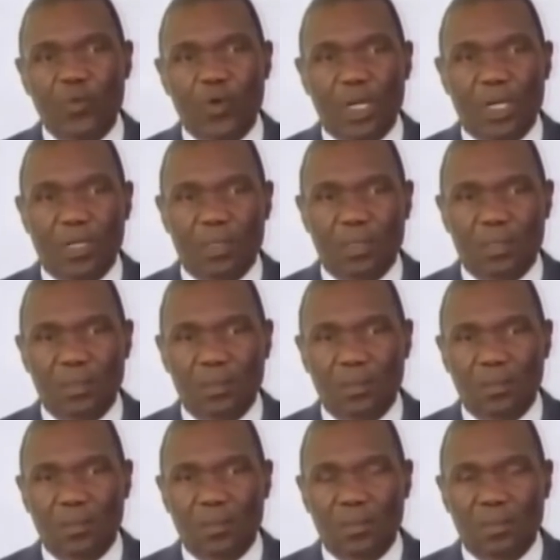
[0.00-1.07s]
Espoir
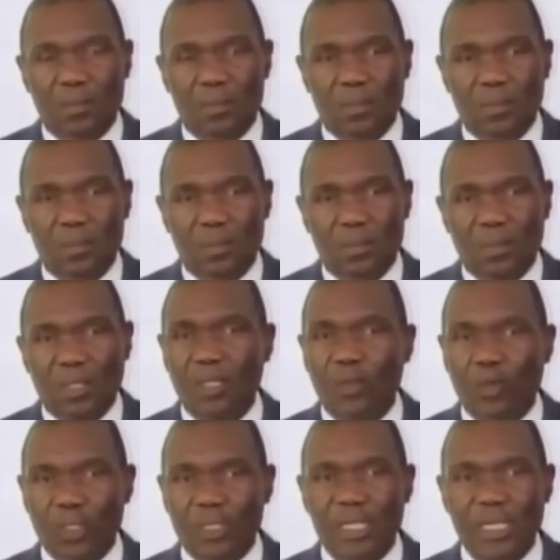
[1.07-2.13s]

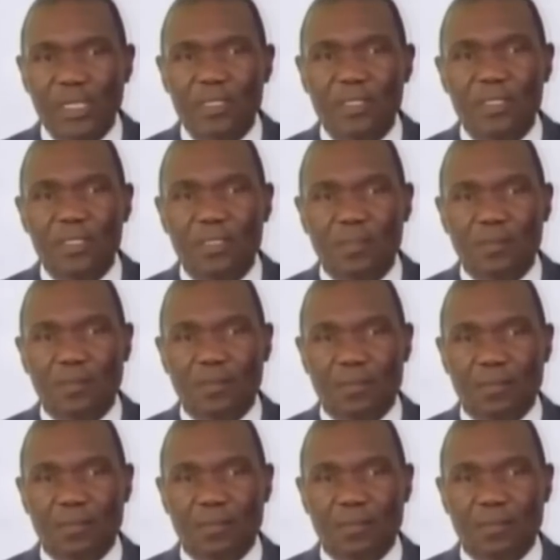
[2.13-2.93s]
en notre Haïti.